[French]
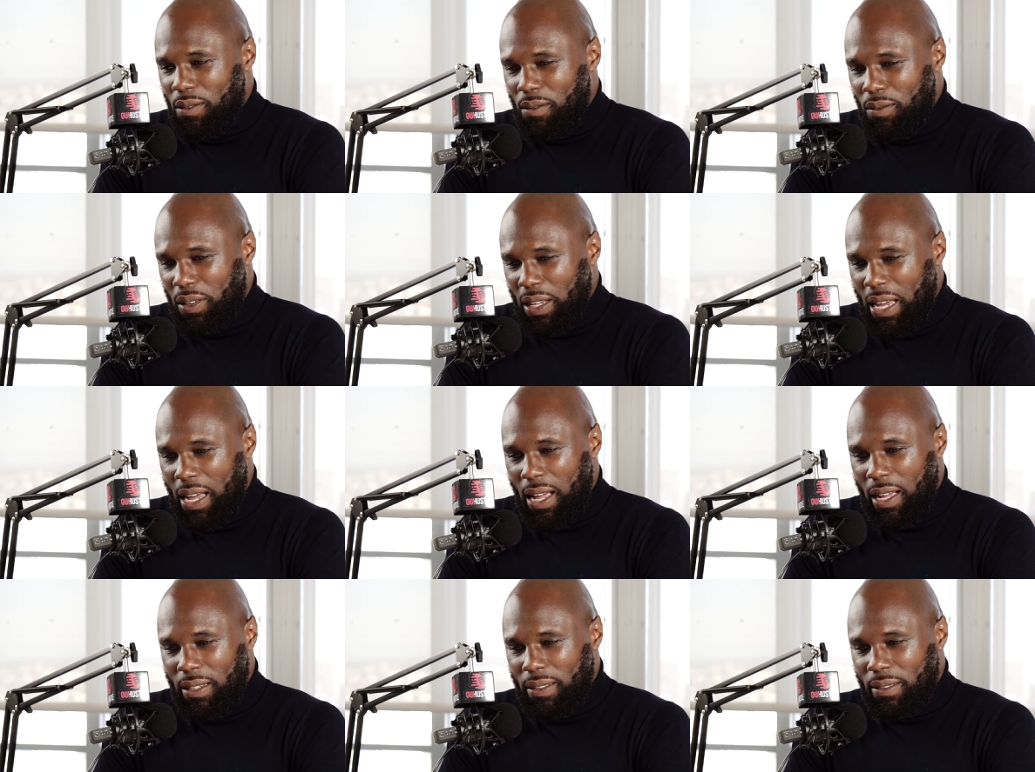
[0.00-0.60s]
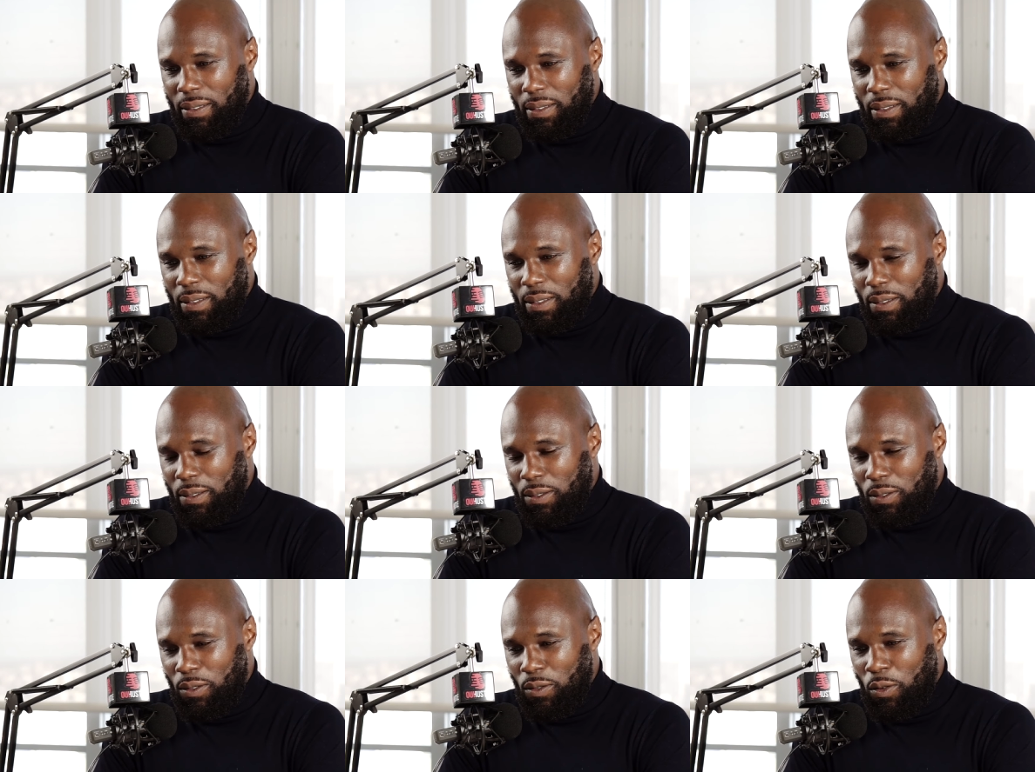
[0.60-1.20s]
Frère, euh,
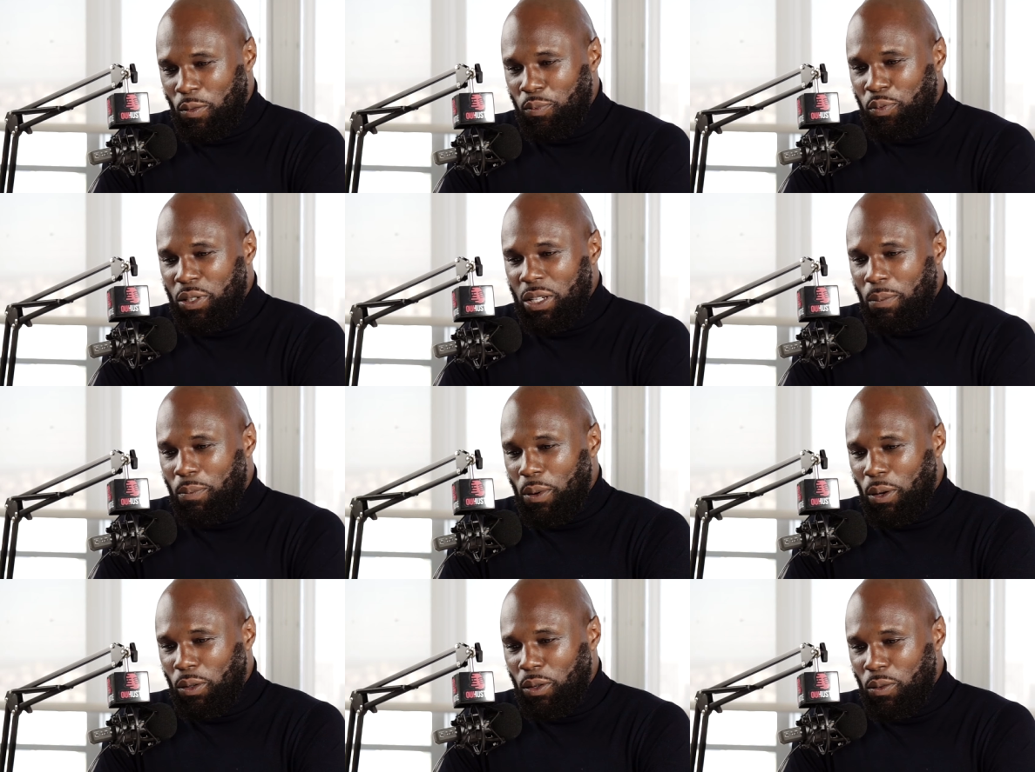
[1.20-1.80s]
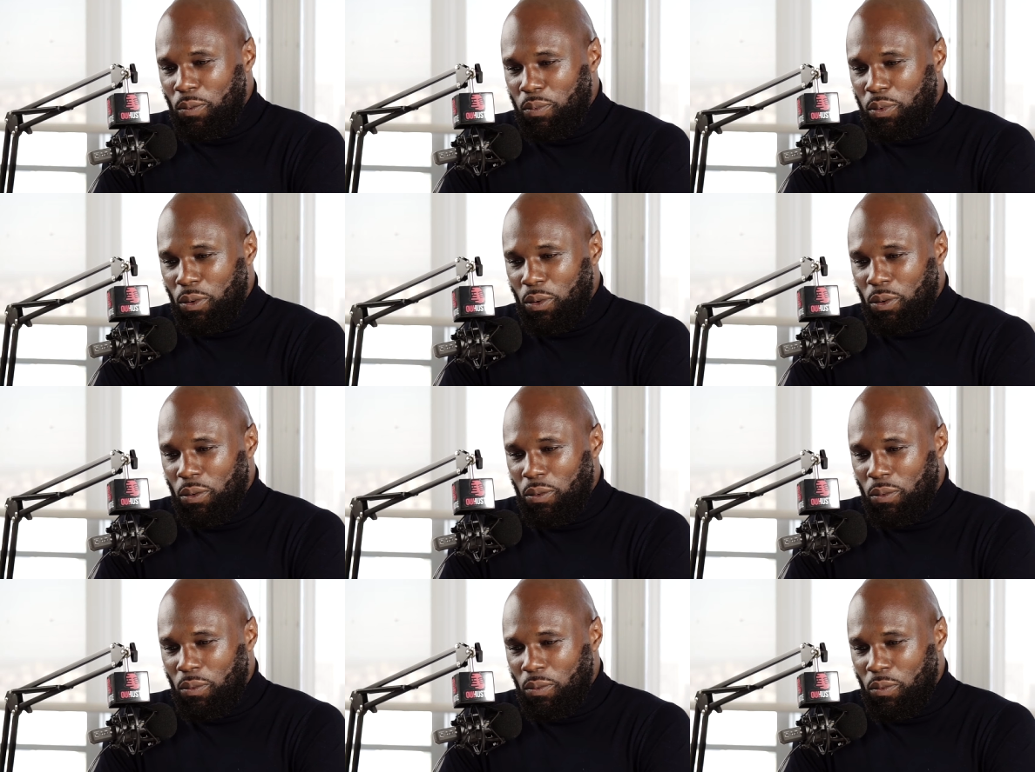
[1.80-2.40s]
le plus important pour
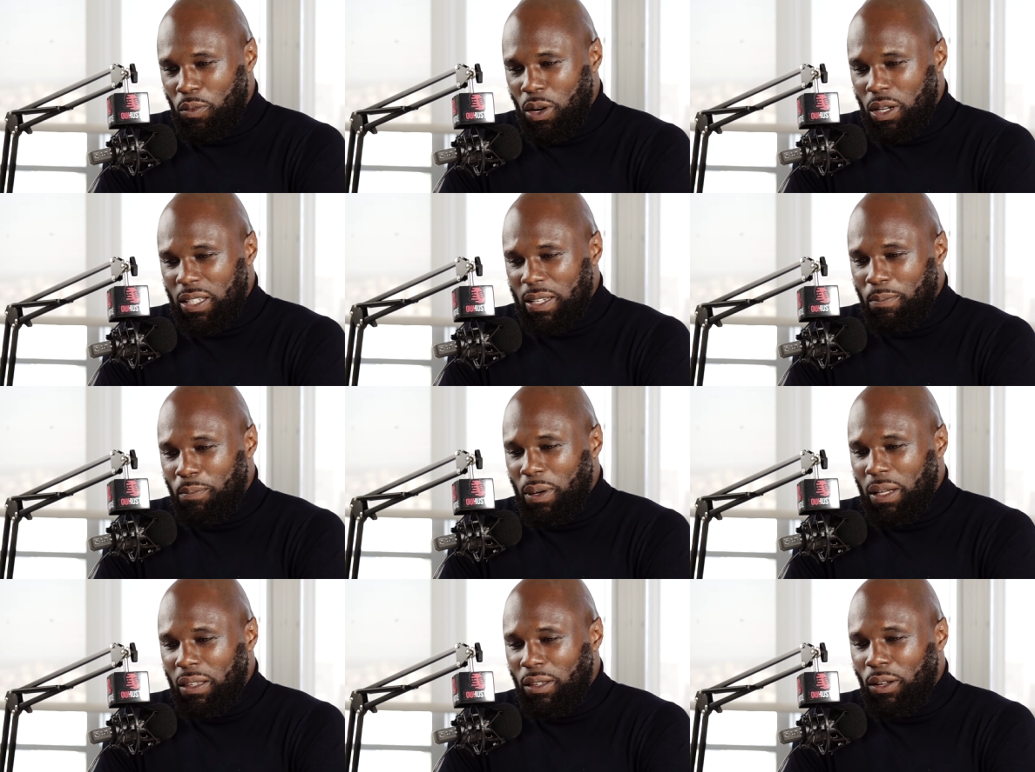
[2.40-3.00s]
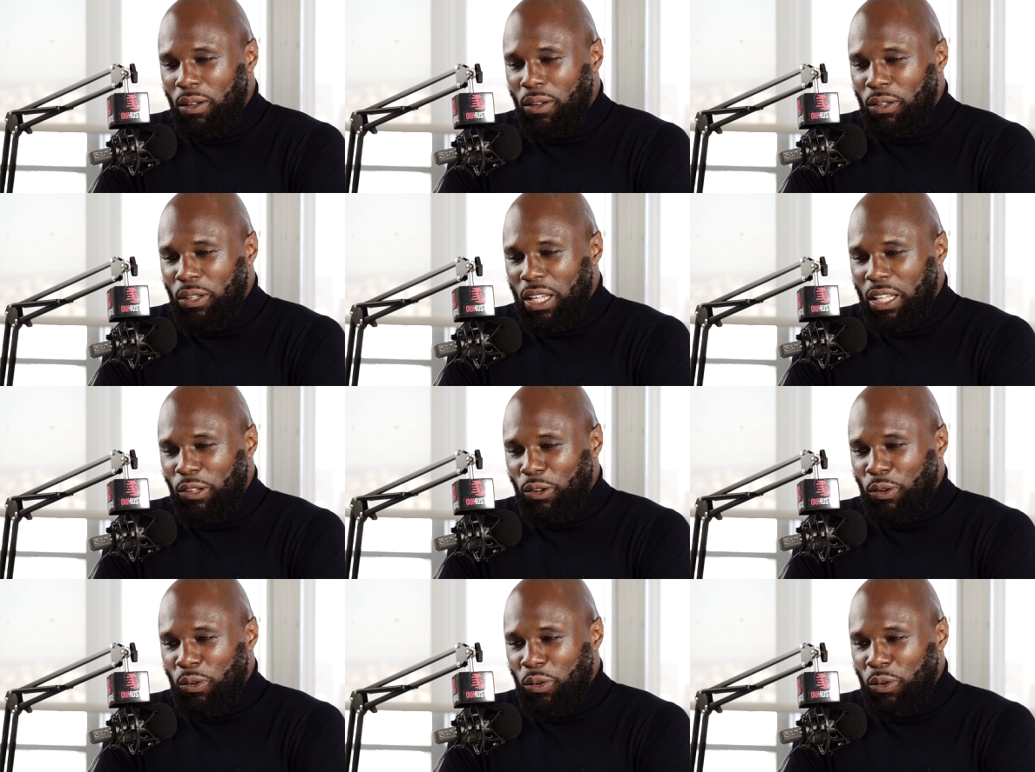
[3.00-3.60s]
moi, c'est pas tant
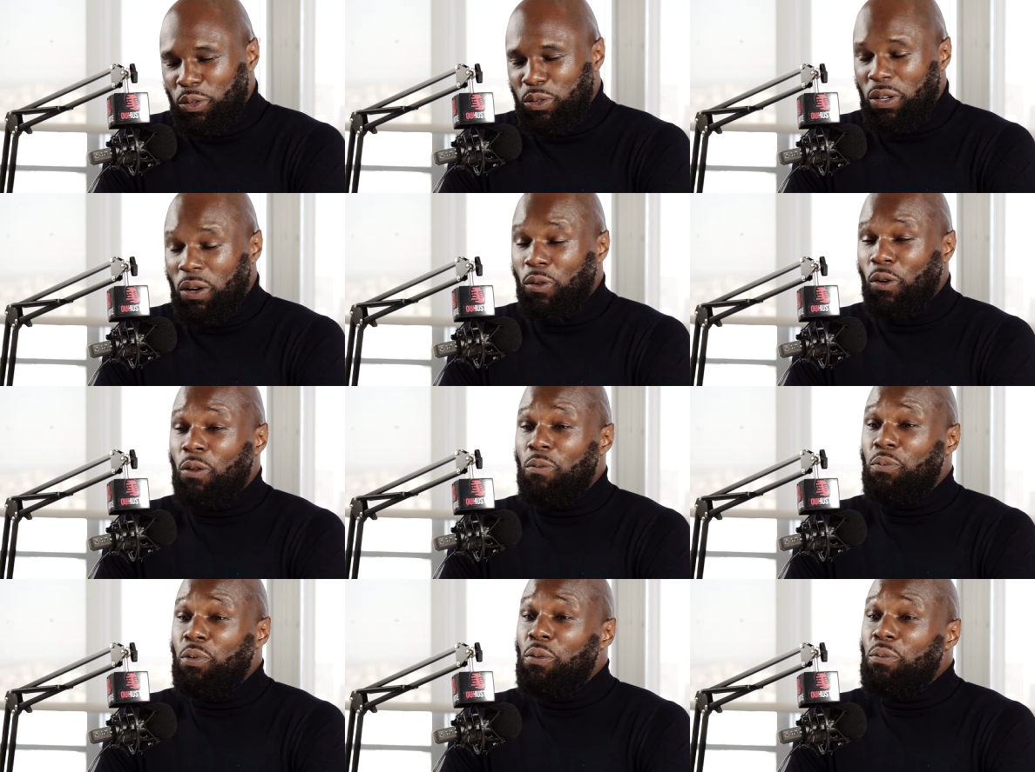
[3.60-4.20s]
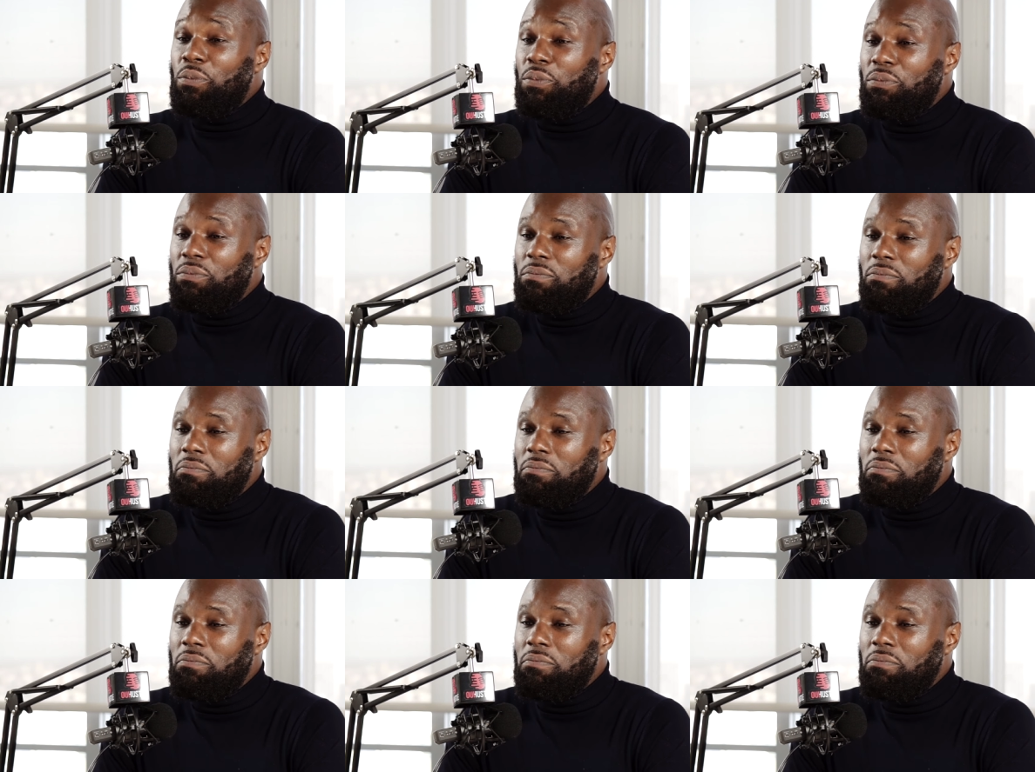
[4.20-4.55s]
d'être reçu en grande pompe.